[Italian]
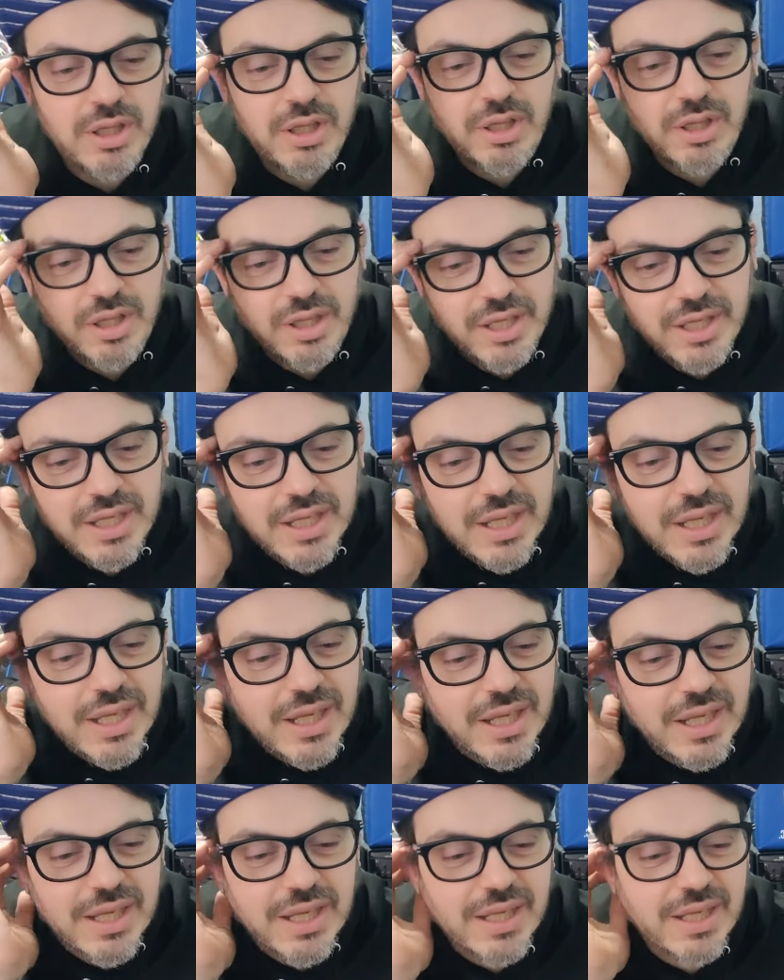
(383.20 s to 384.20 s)

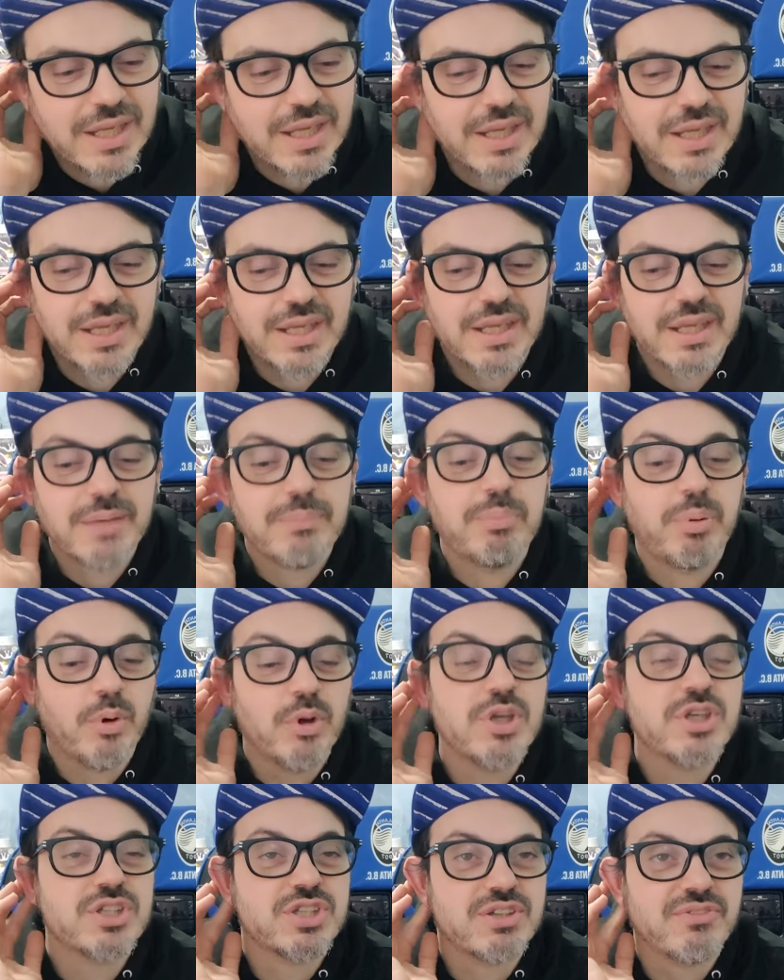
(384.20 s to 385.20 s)
E, e
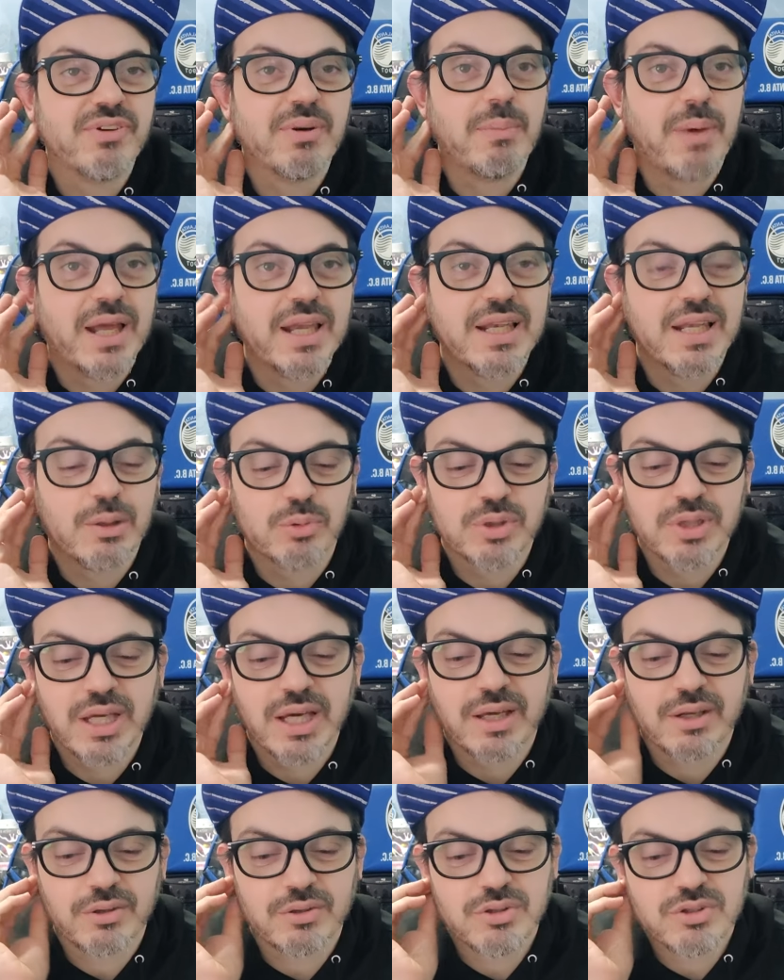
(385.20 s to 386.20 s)
poi si fa male
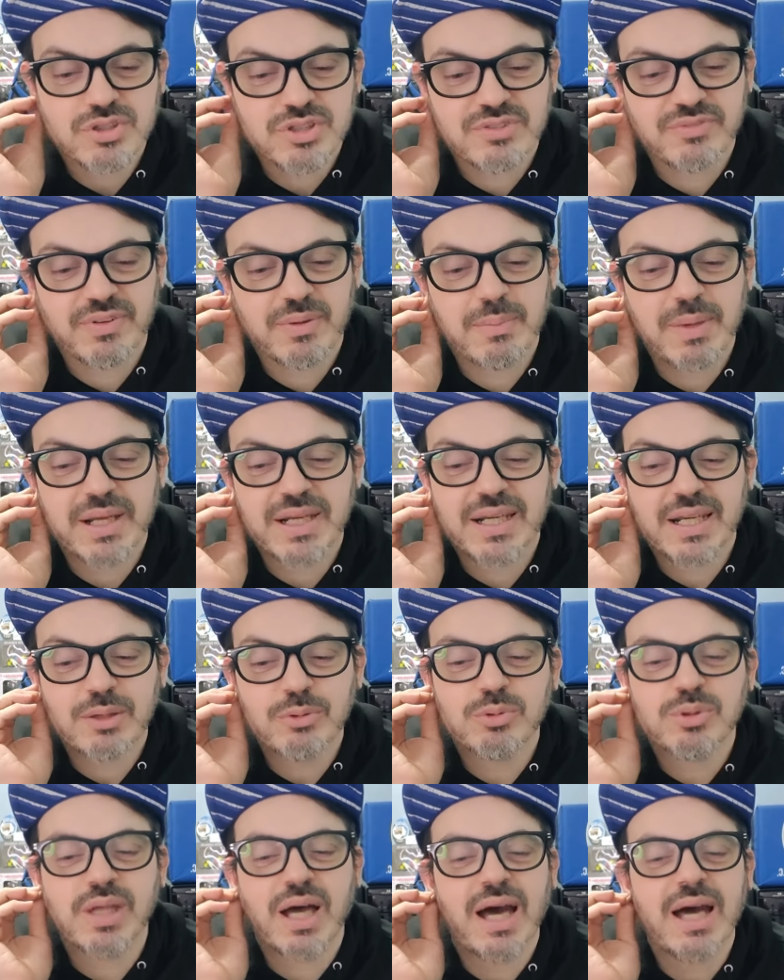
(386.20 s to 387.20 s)
Lautaro, si fa male
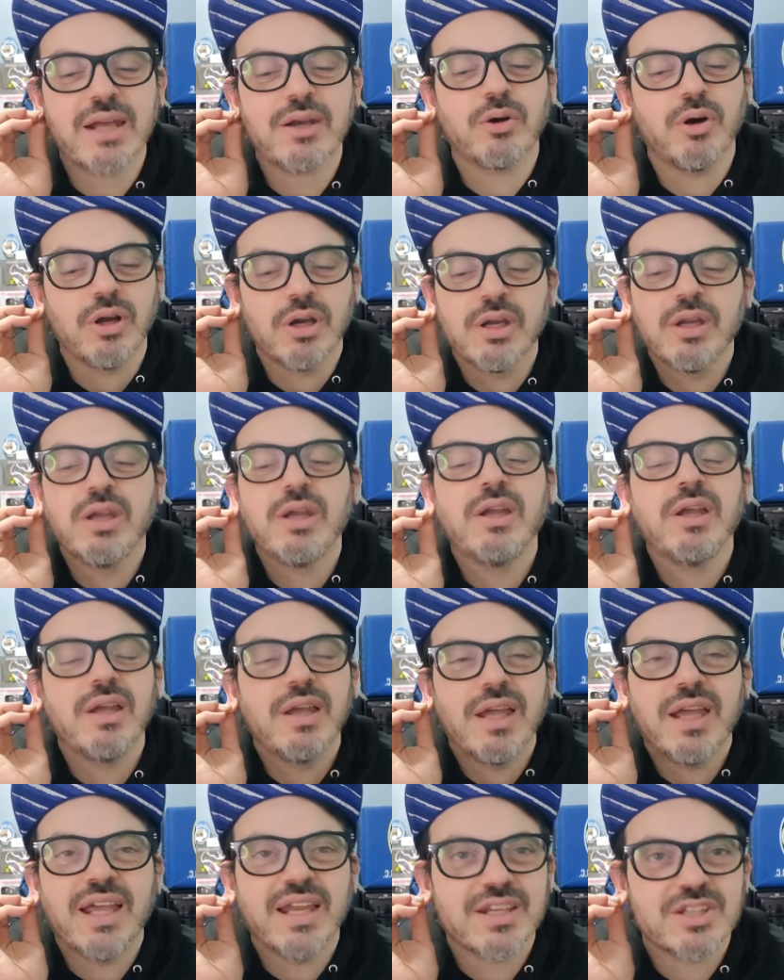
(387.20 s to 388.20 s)
Lautaro.
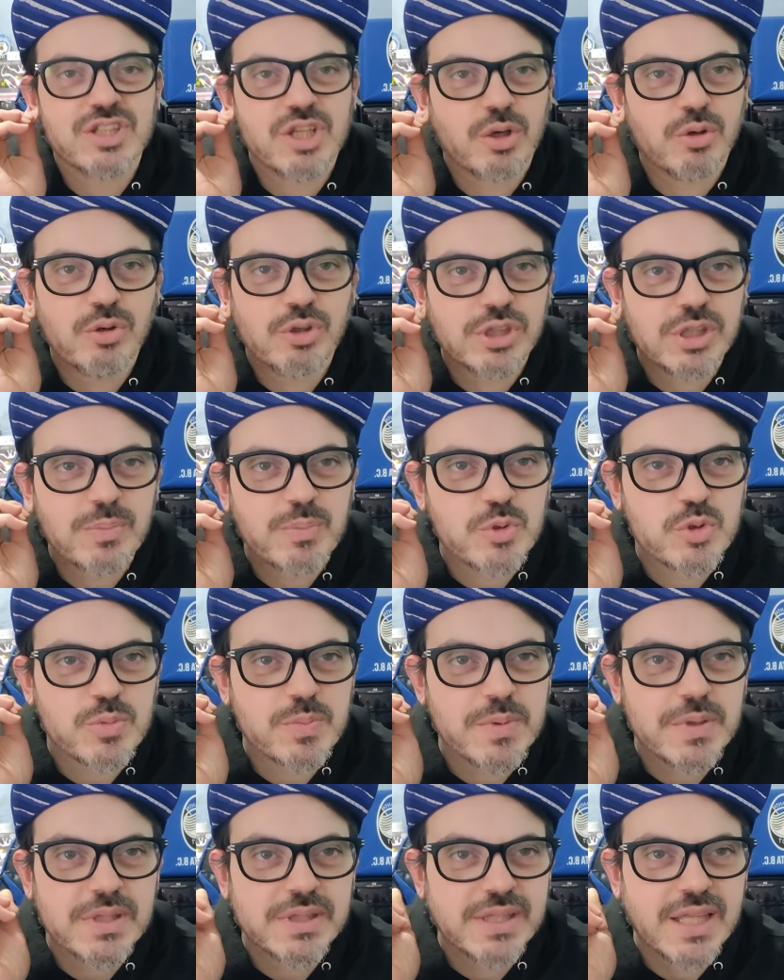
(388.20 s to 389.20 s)
E secondo tempo
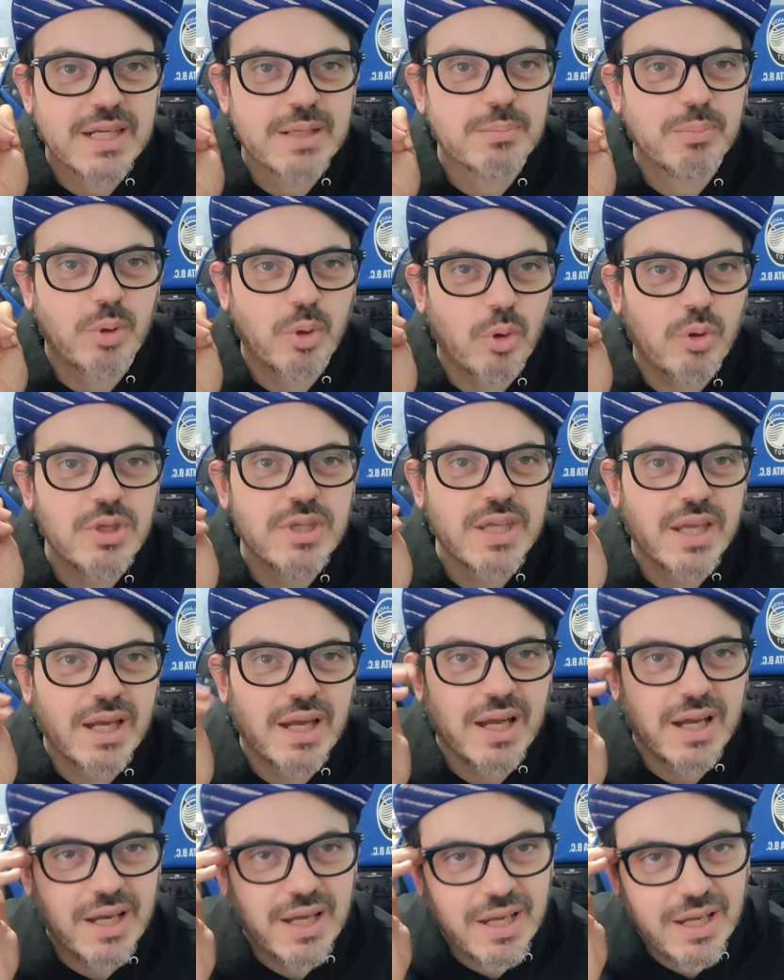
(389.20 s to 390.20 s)
supplementare
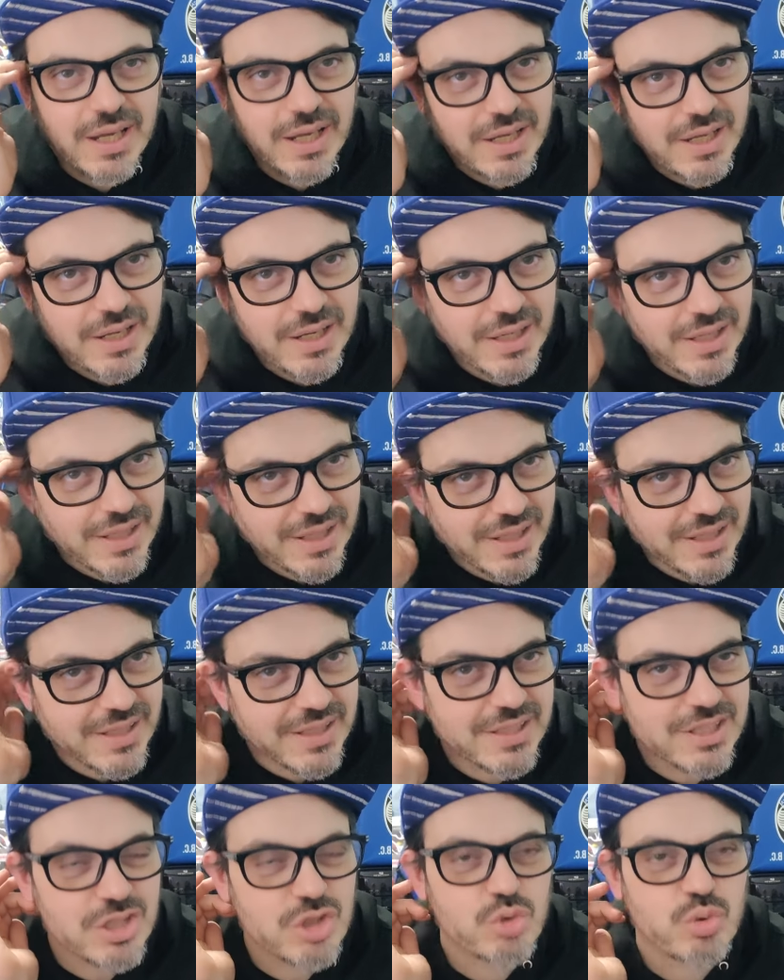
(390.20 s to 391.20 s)
Bologna,
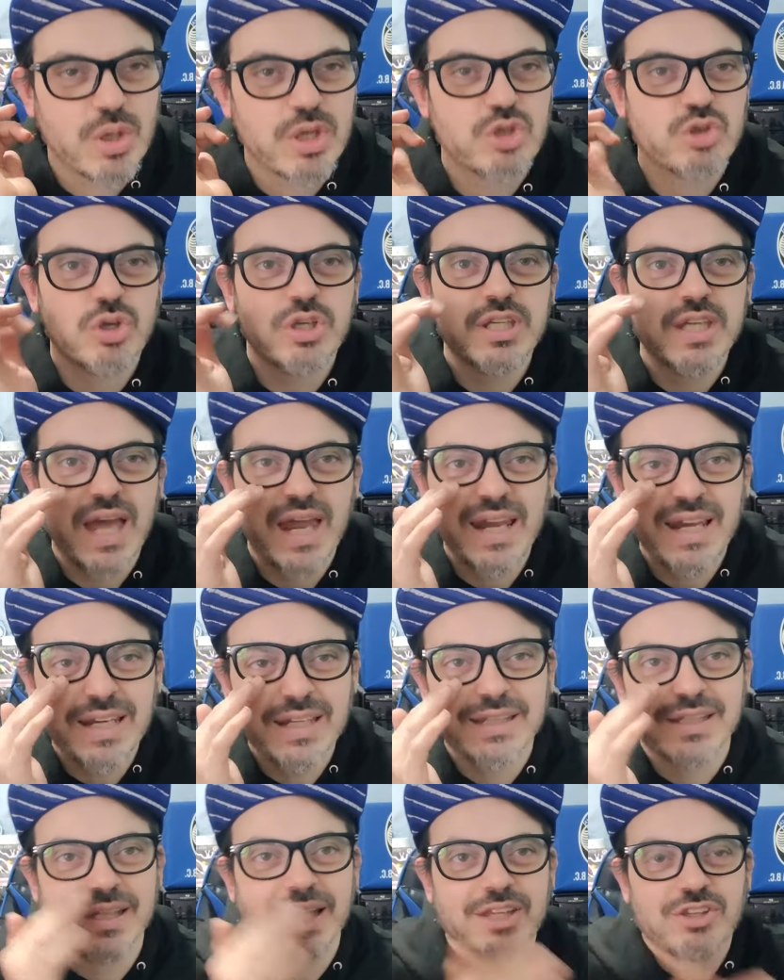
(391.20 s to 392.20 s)
eh, i suoi
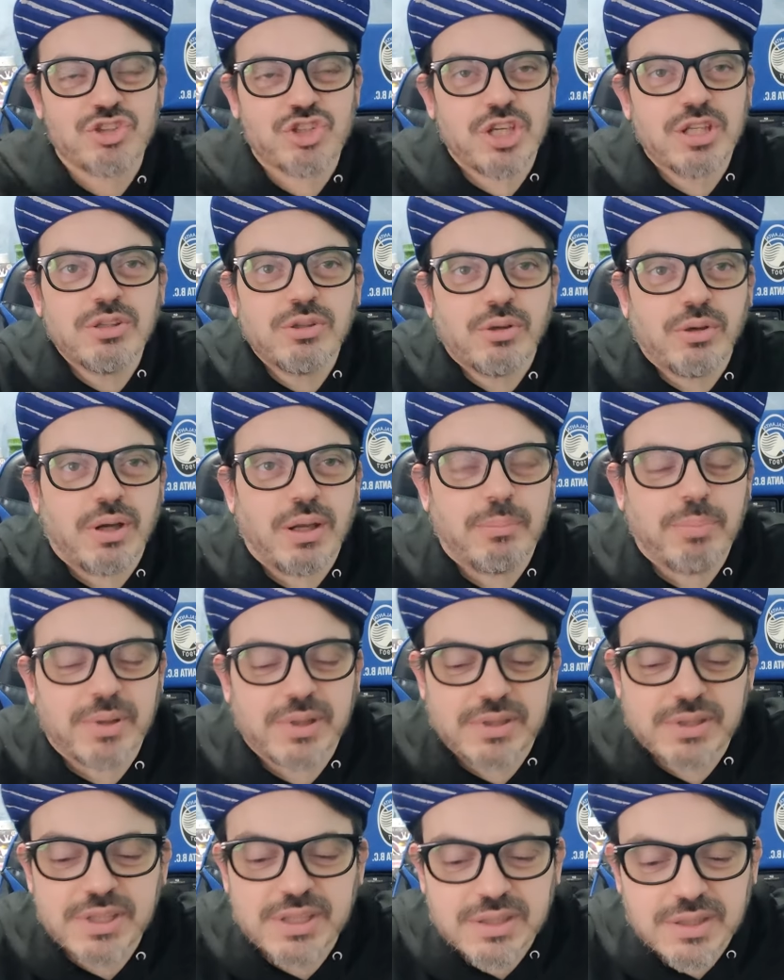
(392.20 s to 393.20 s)
gioielli accendono la
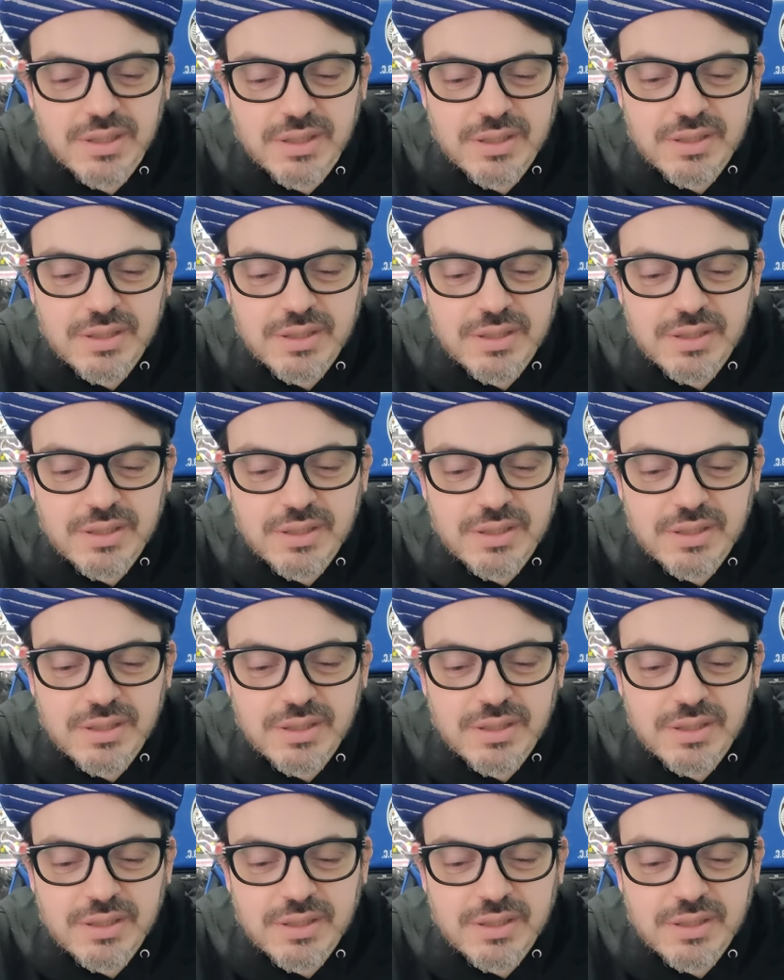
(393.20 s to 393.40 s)
partita.